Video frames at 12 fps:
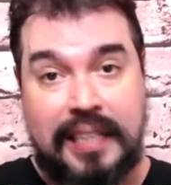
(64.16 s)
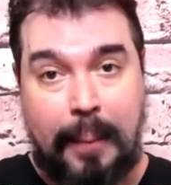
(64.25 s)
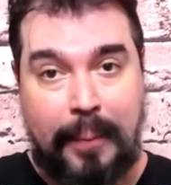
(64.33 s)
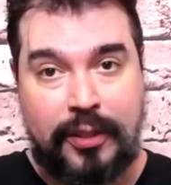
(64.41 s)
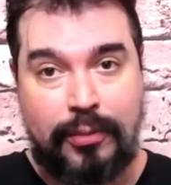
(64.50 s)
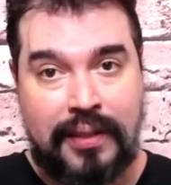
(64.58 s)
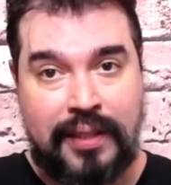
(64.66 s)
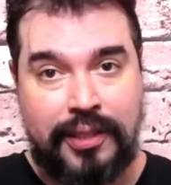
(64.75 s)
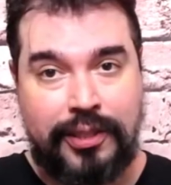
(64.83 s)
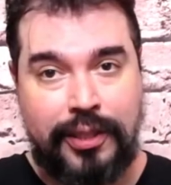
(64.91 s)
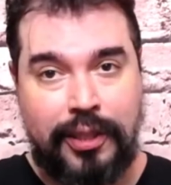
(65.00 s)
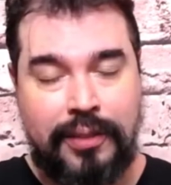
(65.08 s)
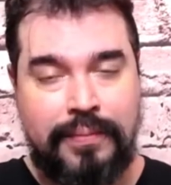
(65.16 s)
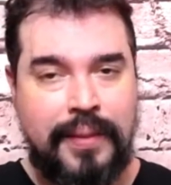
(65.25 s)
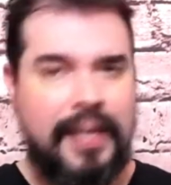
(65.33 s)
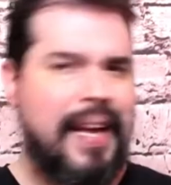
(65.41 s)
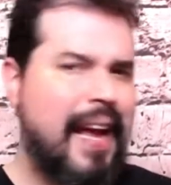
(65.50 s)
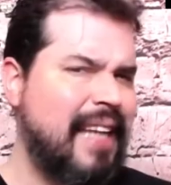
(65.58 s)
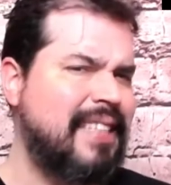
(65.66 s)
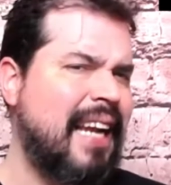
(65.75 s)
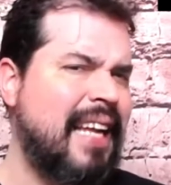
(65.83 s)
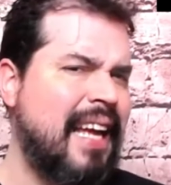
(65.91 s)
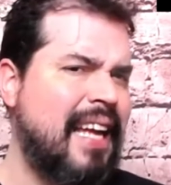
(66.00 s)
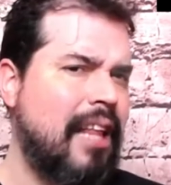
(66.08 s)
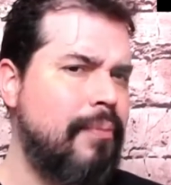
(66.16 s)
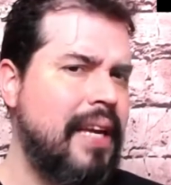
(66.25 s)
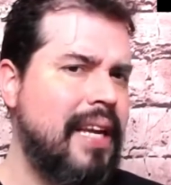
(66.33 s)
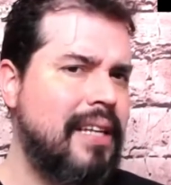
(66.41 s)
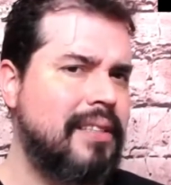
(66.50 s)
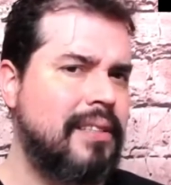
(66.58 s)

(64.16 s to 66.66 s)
prestó atención? ¿Es alguien que admiras?